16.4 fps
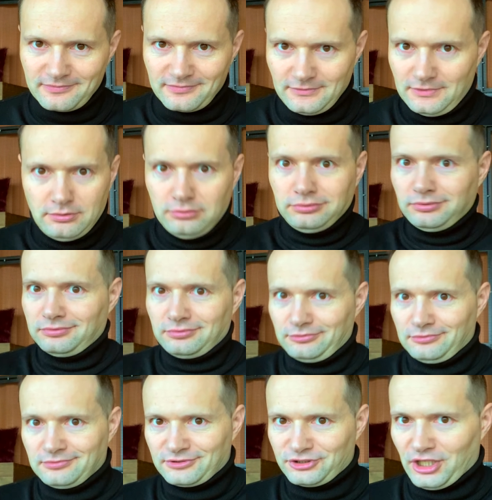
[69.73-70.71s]

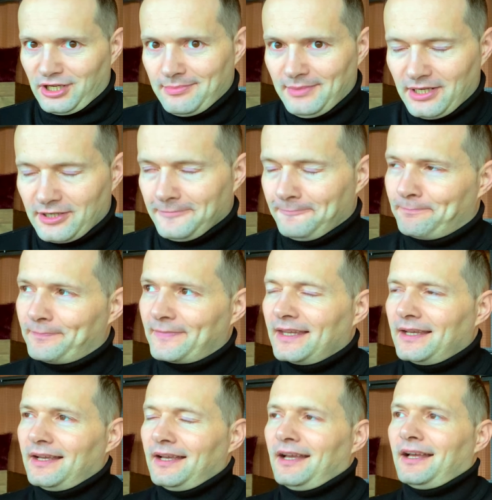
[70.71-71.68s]
Uuu, czary mary.
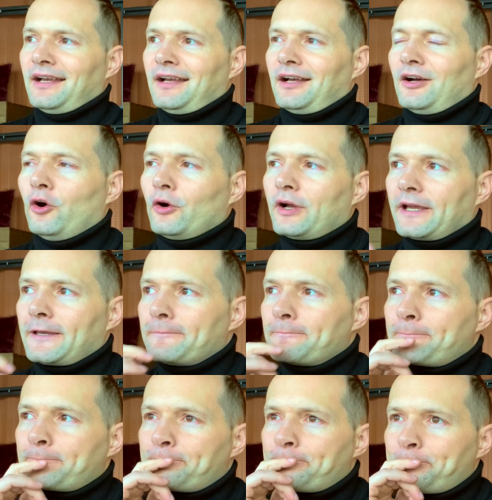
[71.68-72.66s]
Okej.
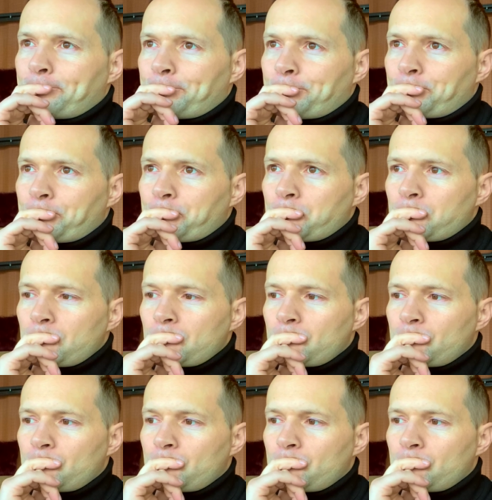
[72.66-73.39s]
Mm.